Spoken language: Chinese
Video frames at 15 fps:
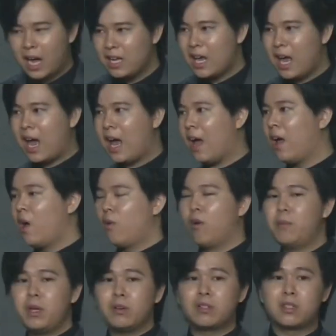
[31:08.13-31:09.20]
哎呀，
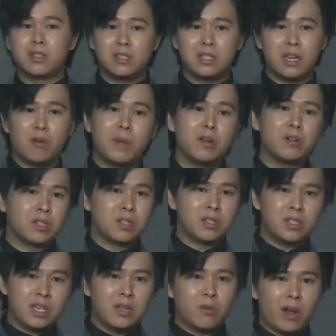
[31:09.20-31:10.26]
我没有时间，我没有
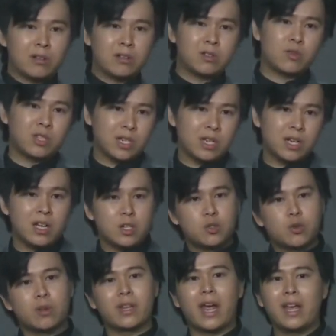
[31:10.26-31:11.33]
时间，我要做这个
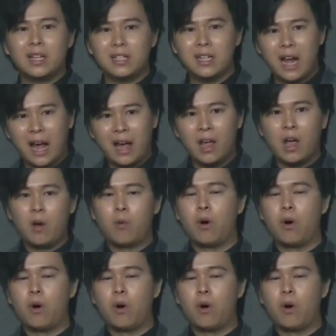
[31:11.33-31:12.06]
做那一个啊！